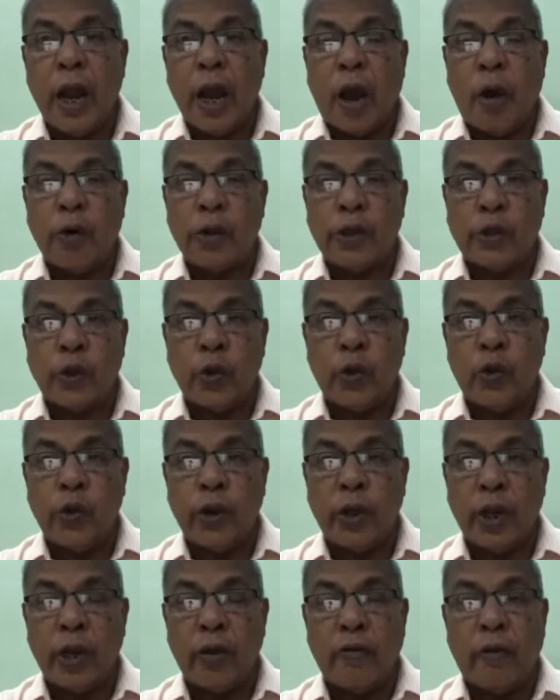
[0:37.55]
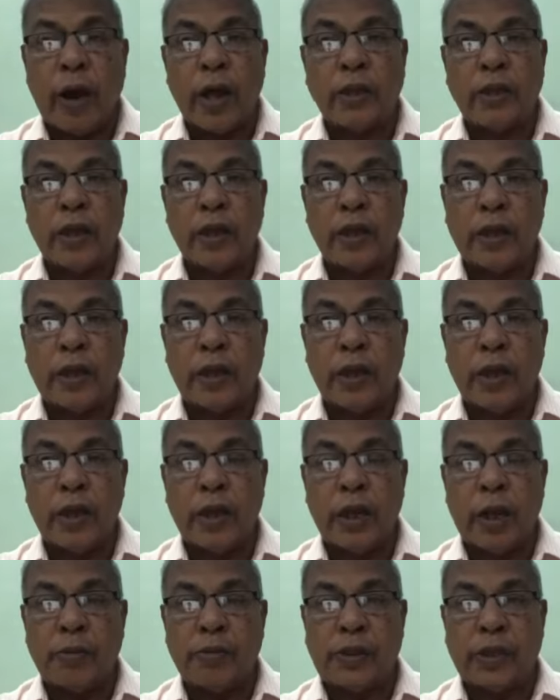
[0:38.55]
அவர் சொல்லுகிற வார்த்தைக்கு
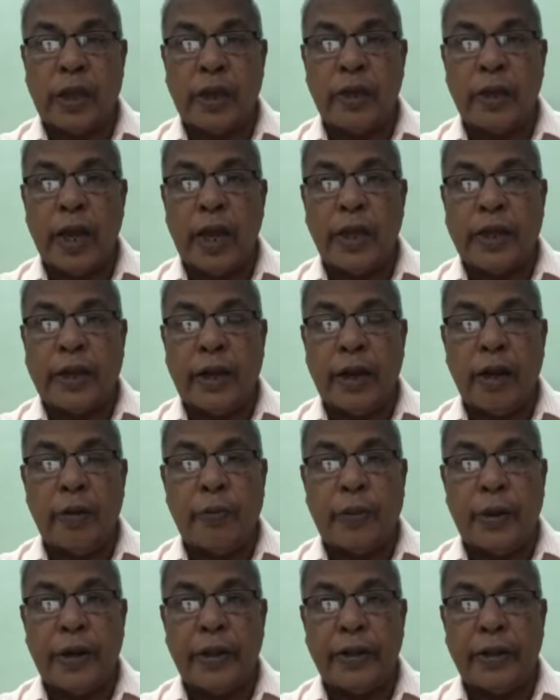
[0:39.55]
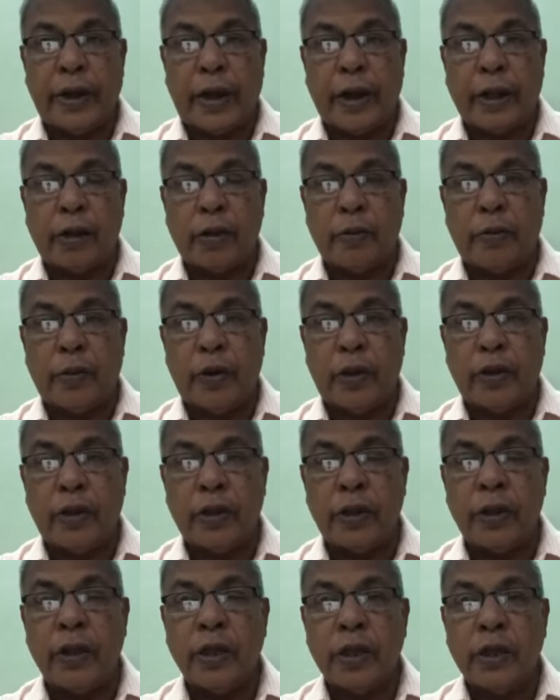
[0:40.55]
நாம் சரியாய் கீழ்ப்படிந்து நடக்கும்
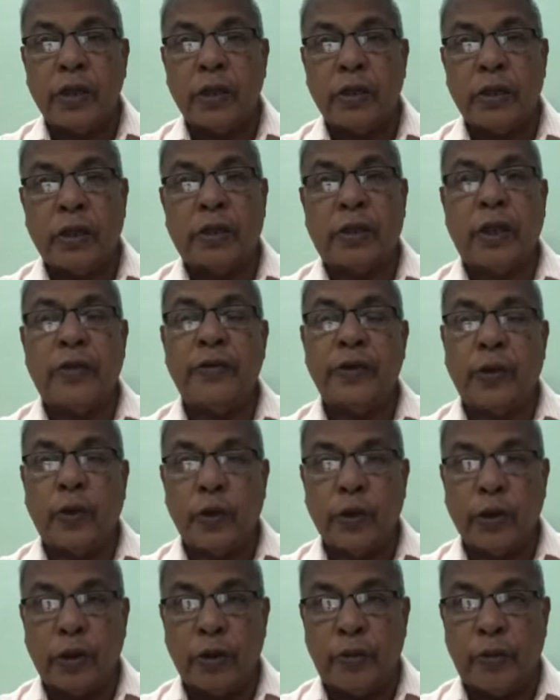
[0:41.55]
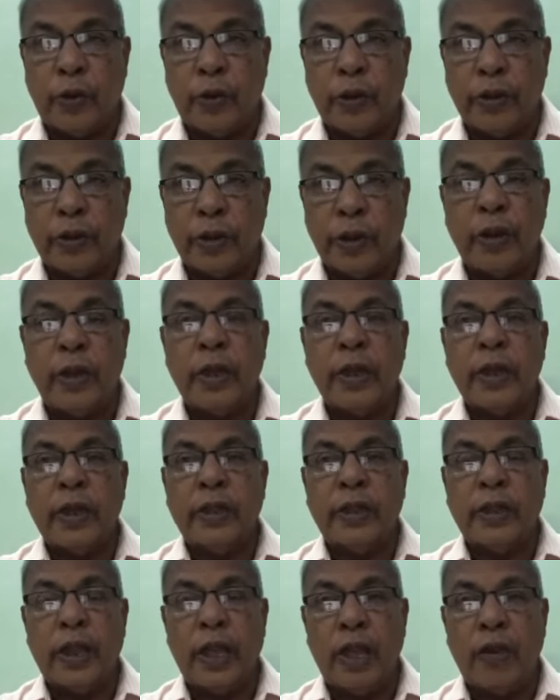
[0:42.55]
பொழுது செவி கொடுக்கும் பொழுது
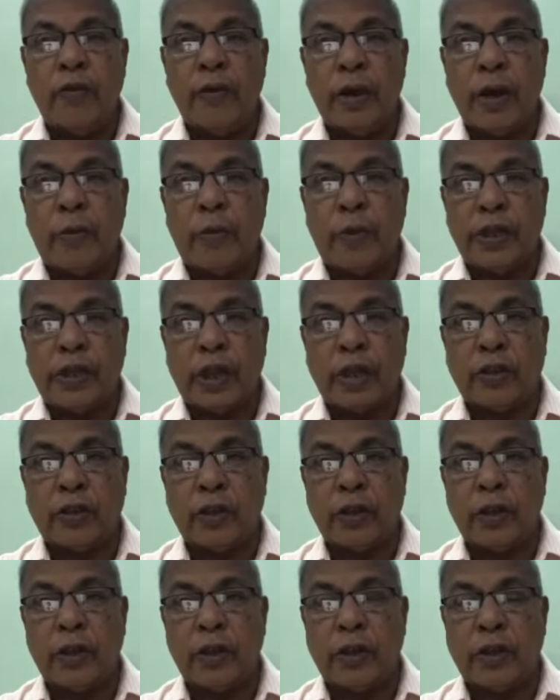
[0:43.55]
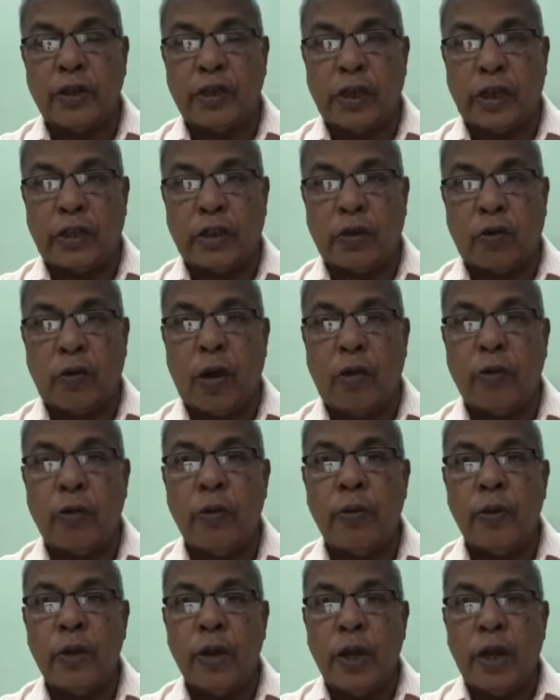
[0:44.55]
தேவன் நம்முடைய சத்துருக்களுக்கு
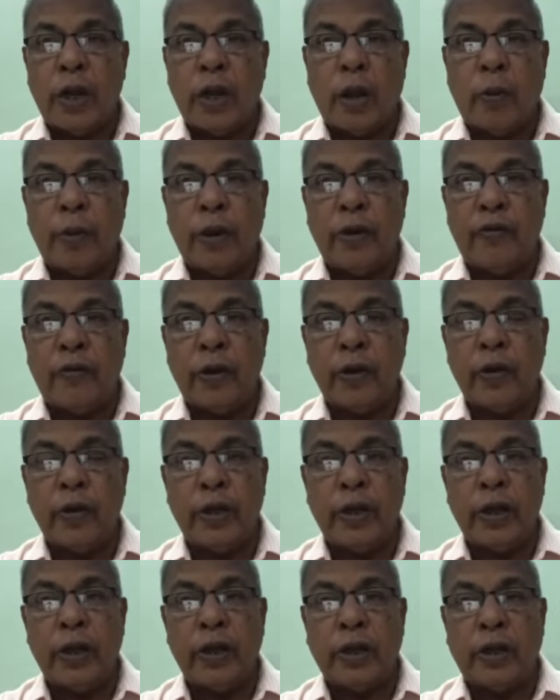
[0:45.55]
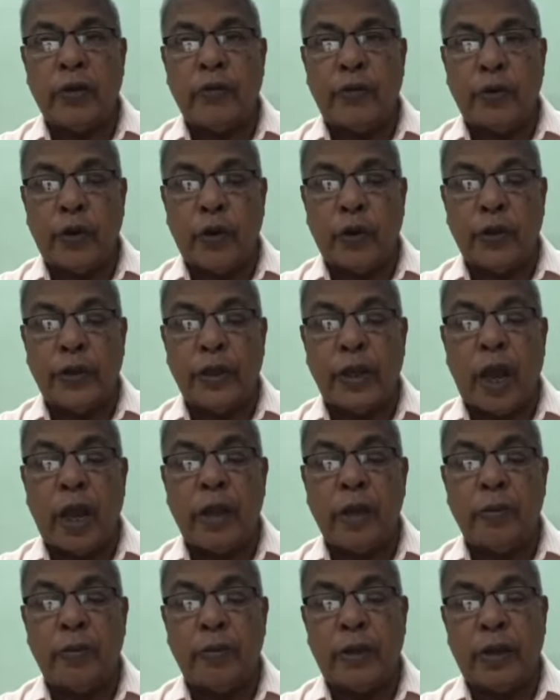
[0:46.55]
சத்துருவாகவும் நம்முடைய விரோதிகளுக்கு
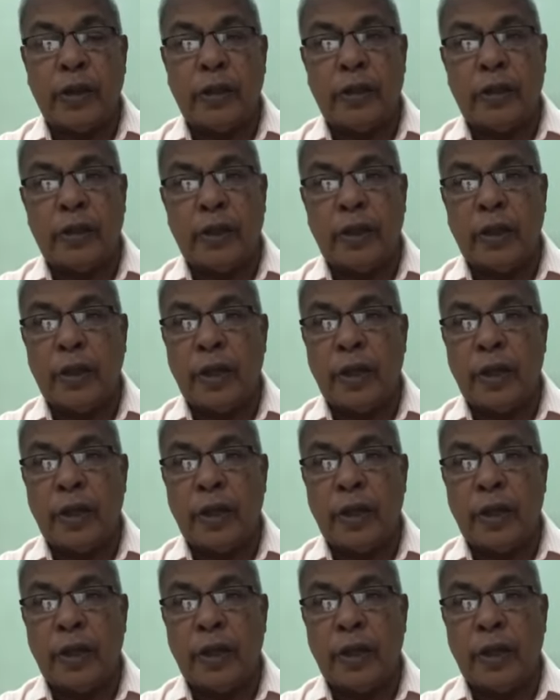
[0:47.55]
விரோதியாயும் இருந்து